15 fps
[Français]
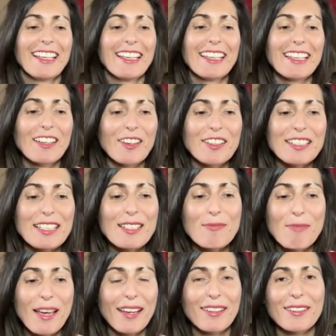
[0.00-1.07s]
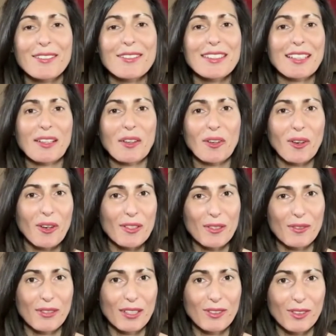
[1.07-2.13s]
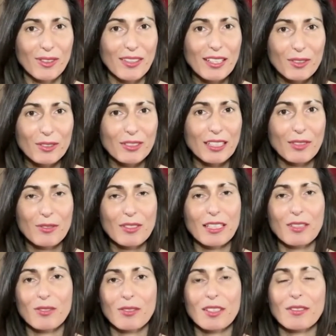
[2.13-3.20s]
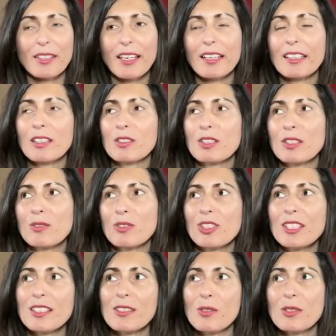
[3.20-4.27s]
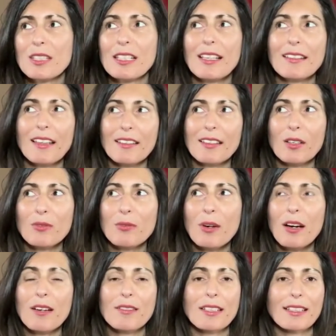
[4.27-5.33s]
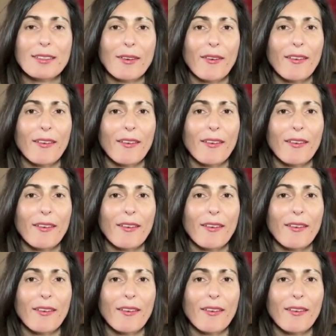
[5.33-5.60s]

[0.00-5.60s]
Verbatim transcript: Et euh, j'espère que vous serez heureuse, en fait, de découvrir tout cet univers. Et c'est ce que je disais aussi la dernière fois avec...